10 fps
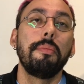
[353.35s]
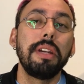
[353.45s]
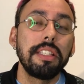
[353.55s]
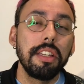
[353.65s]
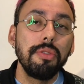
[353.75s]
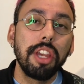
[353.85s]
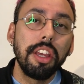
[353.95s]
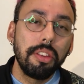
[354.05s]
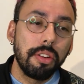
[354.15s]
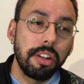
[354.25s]
Mas aí o que,
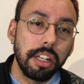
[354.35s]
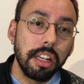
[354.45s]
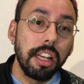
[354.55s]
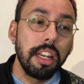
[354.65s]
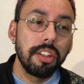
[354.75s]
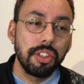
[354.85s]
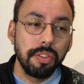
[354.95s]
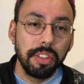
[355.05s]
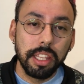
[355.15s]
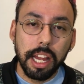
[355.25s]
que torna a
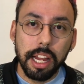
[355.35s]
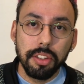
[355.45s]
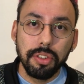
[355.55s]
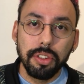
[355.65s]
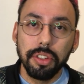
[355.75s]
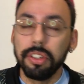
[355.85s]
criatividade